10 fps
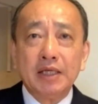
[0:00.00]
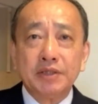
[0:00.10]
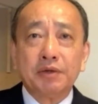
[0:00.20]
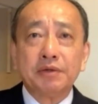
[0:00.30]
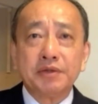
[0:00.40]

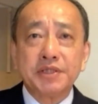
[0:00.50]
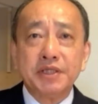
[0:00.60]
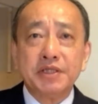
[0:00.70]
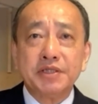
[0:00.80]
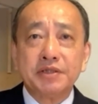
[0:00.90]
浄土
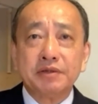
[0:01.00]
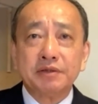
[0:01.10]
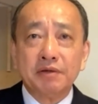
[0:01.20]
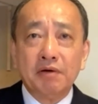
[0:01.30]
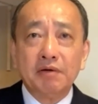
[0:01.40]
真
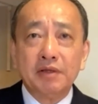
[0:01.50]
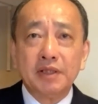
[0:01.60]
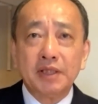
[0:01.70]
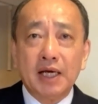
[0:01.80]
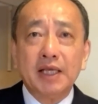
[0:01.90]
宗の
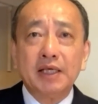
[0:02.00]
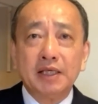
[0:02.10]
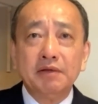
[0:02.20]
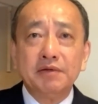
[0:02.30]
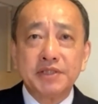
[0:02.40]
他
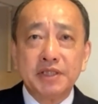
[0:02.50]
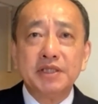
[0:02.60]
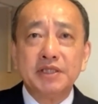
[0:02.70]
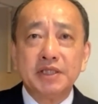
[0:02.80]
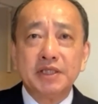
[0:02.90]
力の
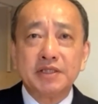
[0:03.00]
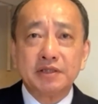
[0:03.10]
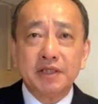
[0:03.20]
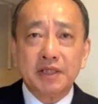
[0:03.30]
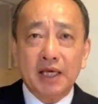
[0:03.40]
信心に
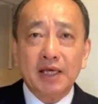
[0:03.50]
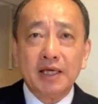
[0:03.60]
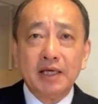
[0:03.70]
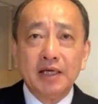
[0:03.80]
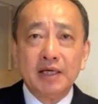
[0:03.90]
つい
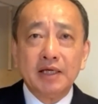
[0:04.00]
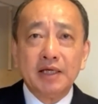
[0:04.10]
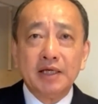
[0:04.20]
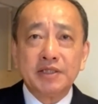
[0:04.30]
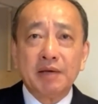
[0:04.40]

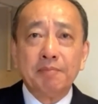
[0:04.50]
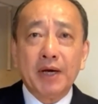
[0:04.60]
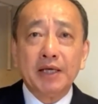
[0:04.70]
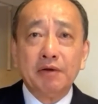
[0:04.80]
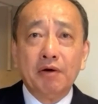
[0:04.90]
て先
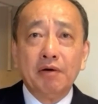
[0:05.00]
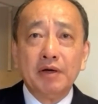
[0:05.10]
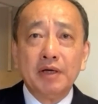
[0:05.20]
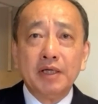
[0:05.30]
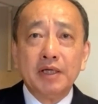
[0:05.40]
輩の
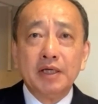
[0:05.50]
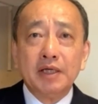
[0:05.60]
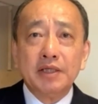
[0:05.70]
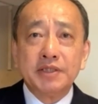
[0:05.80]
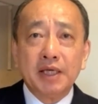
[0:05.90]

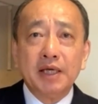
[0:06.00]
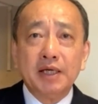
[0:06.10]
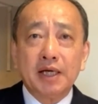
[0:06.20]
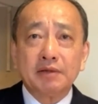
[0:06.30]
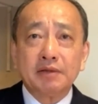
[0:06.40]
正
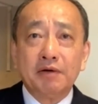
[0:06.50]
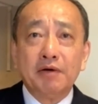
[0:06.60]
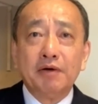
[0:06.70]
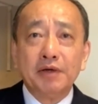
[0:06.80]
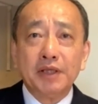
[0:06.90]
格
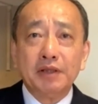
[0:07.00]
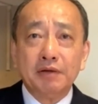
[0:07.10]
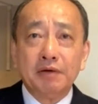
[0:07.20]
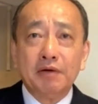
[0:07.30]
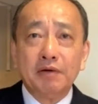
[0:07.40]
法院
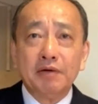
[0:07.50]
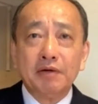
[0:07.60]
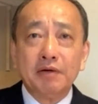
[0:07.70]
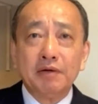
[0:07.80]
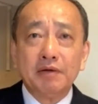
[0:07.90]
の
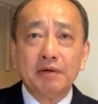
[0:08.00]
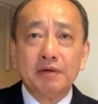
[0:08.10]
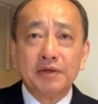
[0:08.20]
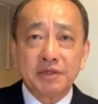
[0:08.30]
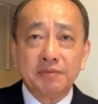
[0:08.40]

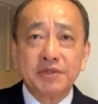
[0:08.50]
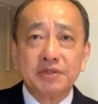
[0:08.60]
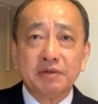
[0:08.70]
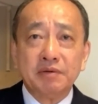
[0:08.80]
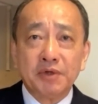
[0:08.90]
お書
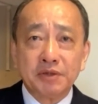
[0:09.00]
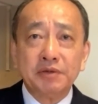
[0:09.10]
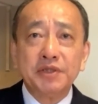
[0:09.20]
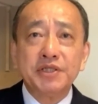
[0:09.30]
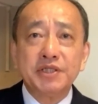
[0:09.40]
物をも
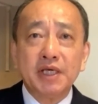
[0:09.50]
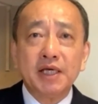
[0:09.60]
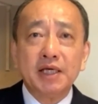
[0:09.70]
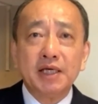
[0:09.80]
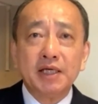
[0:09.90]
とにし
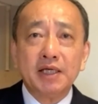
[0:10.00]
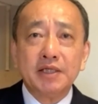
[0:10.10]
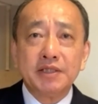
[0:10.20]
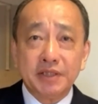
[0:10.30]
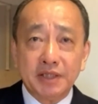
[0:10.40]
て
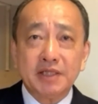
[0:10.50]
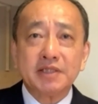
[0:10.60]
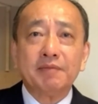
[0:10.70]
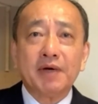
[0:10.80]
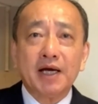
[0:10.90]
親鸞
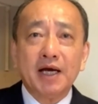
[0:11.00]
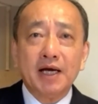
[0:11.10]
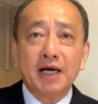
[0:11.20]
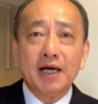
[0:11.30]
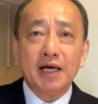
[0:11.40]
様
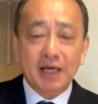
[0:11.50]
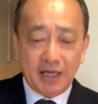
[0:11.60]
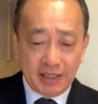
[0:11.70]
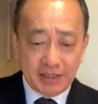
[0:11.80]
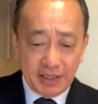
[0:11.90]
が
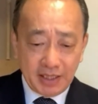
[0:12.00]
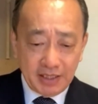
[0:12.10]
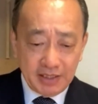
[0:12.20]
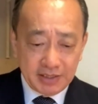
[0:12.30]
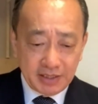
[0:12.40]
明らか
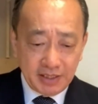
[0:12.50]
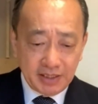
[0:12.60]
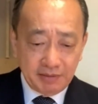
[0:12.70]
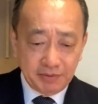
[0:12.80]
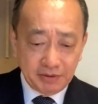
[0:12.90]
にされ
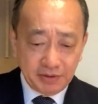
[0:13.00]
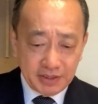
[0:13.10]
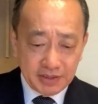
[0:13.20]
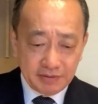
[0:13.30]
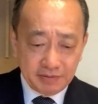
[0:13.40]
たもので
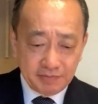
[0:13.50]
す。